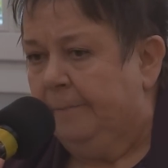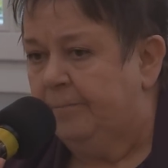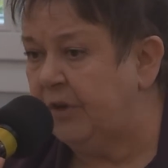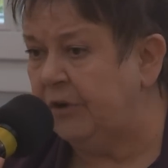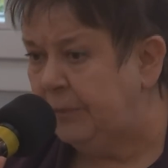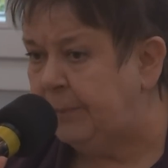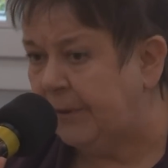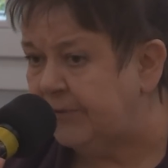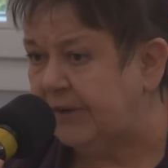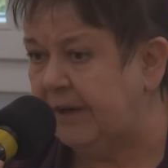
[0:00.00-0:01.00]
No i
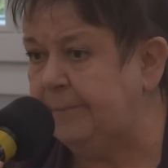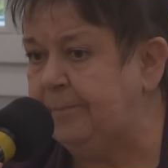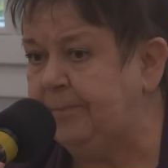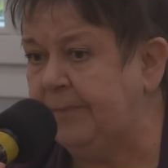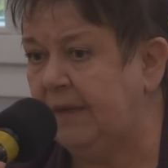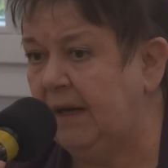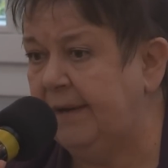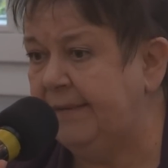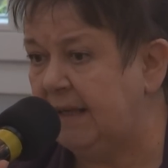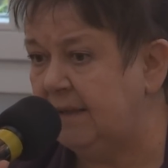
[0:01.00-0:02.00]
potem
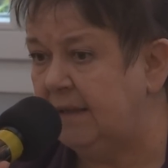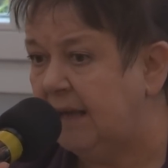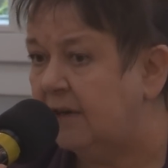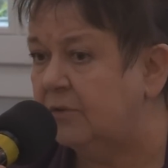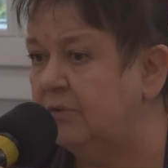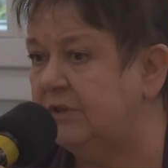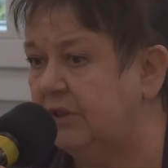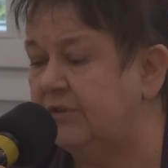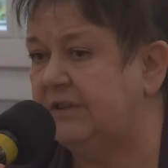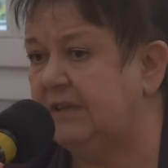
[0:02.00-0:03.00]
mm, naród
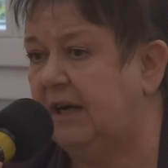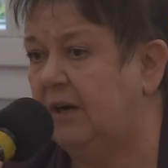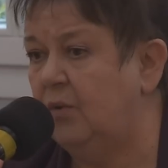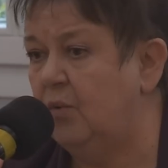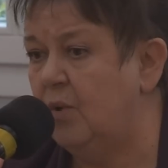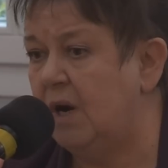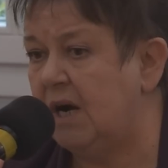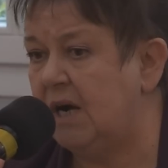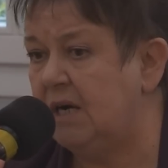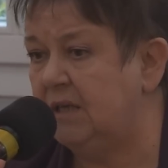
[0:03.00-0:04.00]
został
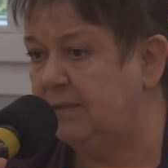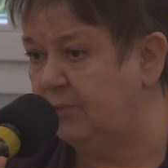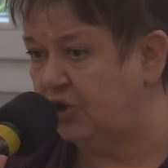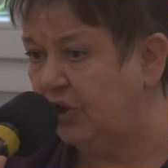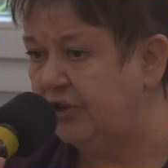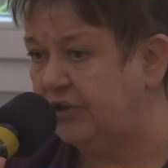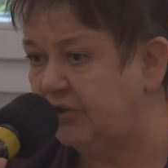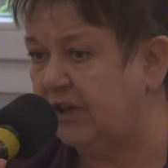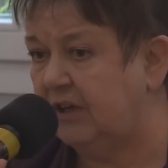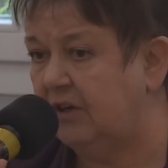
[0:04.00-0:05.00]
e, zmuszony
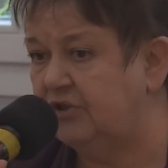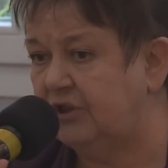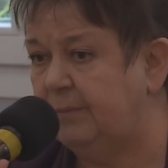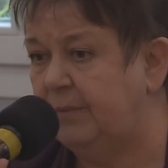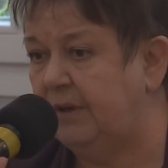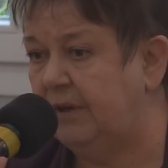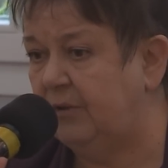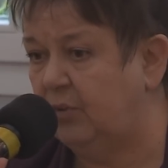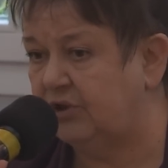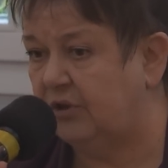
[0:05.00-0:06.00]
do tego,
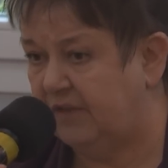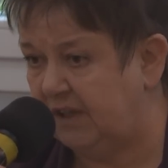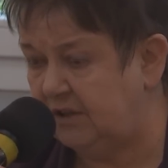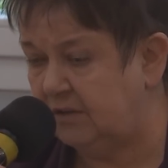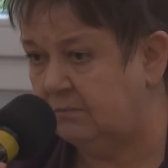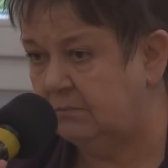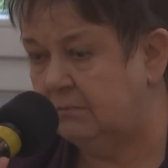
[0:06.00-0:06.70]
żeby głosować